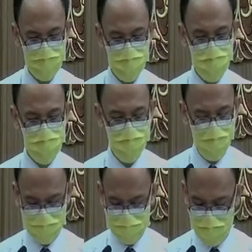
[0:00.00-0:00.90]
约
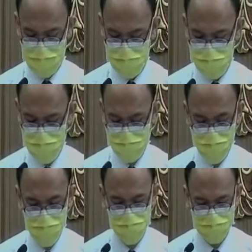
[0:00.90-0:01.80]
拿在渔
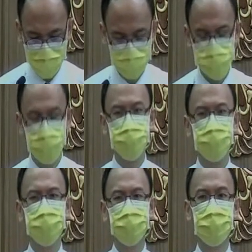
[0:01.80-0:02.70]
夫当中，
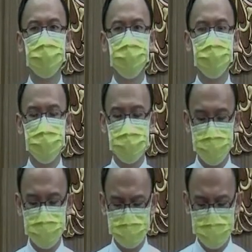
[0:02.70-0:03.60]

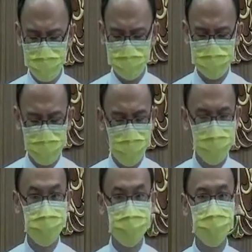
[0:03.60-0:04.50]
这时候的他
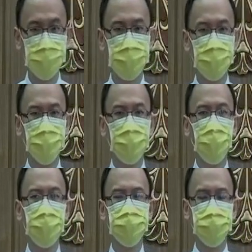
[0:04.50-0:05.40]
可
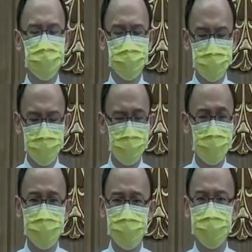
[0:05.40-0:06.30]
以说失去了
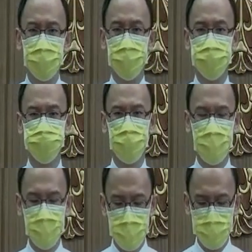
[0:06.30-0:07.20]
自由，
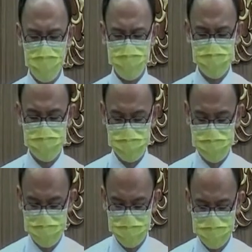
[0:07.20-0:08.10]
被
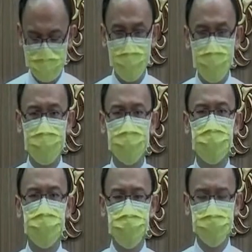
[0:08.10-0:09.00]
死守在一个
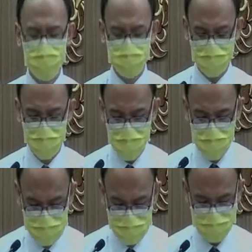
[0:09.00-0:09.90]
固定的
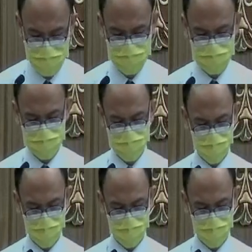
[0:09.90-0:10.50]
空间当中，